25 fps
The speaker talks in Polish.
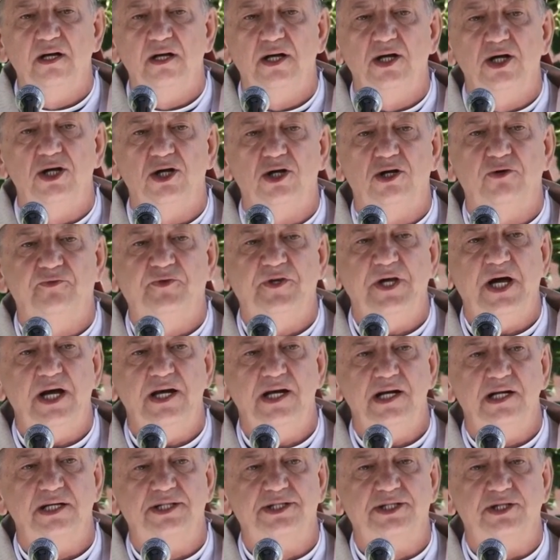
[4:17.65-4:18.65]
o
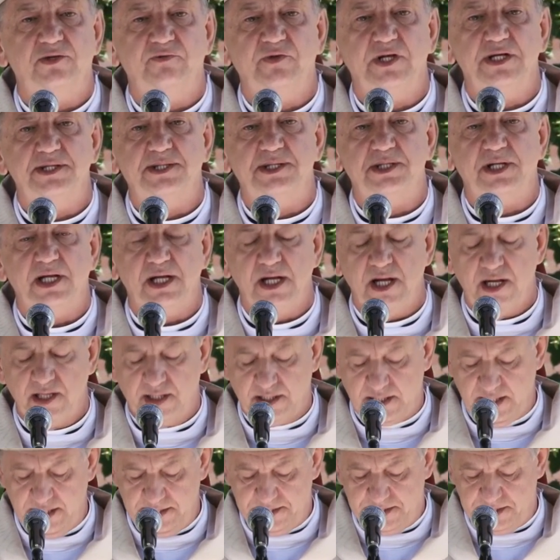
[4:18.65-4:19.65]
ofiarach sowieckiej
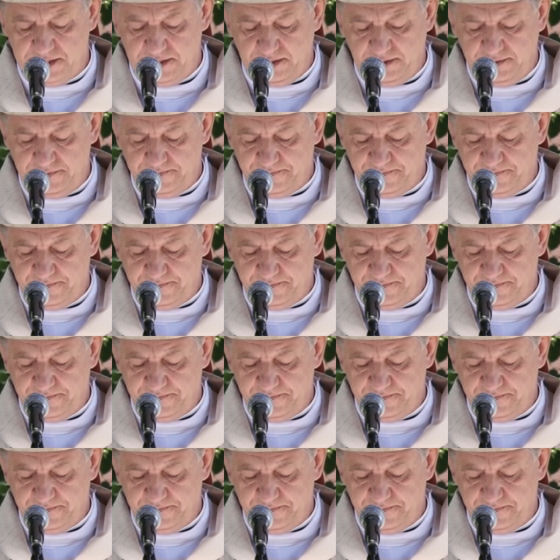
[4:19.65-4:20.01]
agresji.